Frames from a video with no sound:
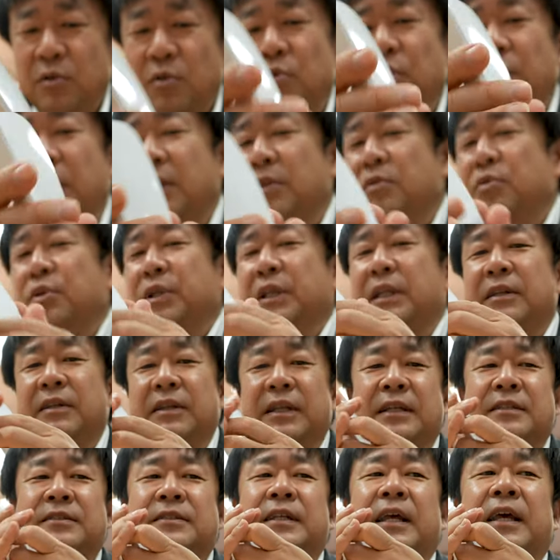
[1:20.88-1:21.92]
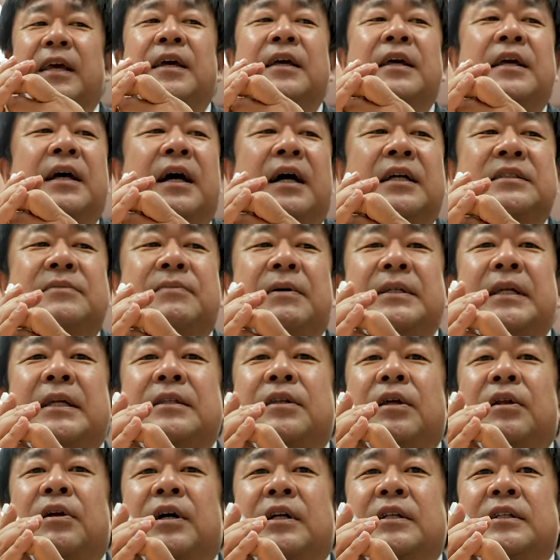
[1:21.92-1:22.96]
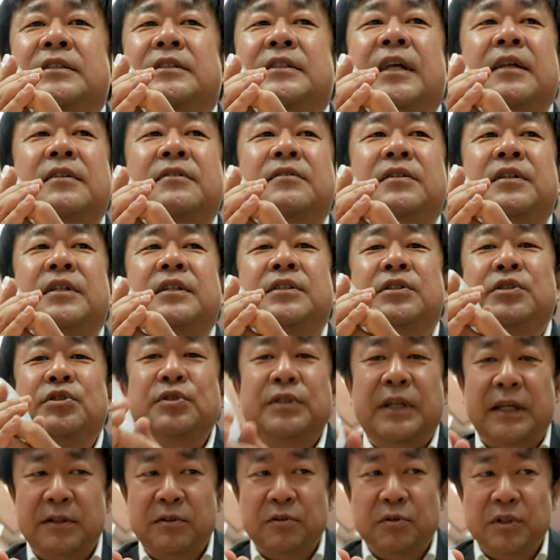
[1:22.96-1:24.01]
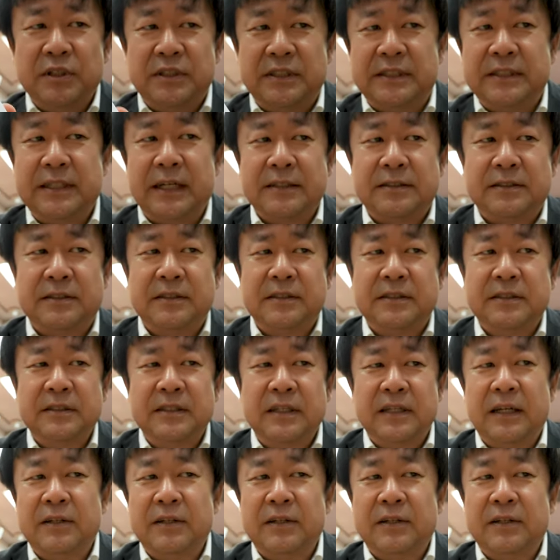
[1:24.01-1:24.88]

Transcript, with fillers: と、これの時にですね、発売になったのは2020年の1月、